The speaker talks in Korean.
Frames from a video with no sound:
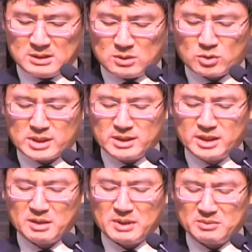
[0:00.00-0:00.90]
혹자는
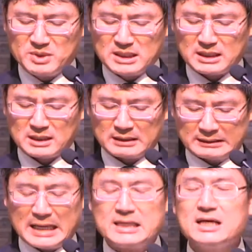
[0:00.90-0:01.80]
이렇게 말합니다.
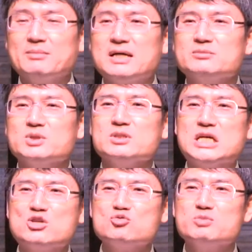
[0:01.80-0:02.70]
나이가 많으면 예수